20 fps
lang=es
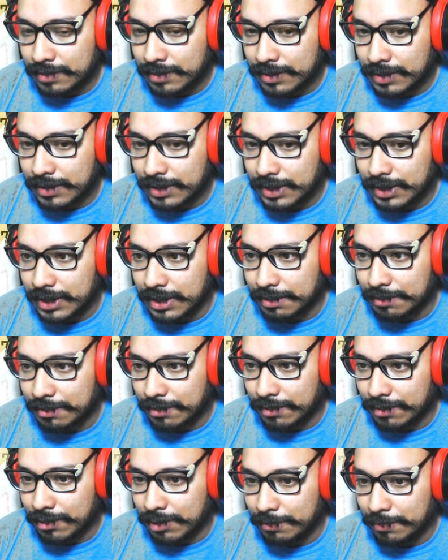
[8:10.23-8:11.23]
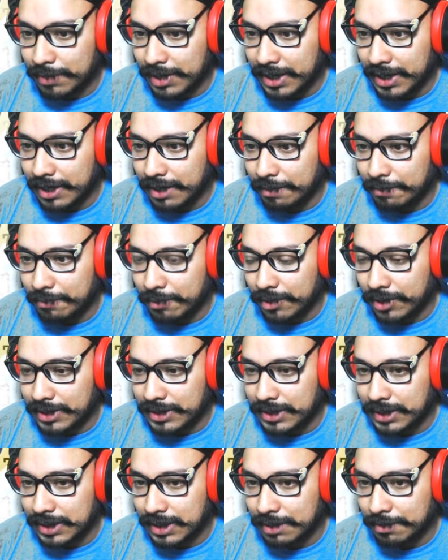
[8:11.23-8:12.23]
Ay, cabrón, no hay manera de poner
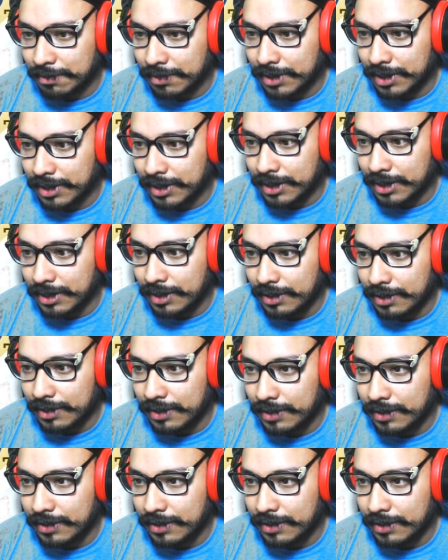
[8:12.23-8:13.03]
este cabrón aquí.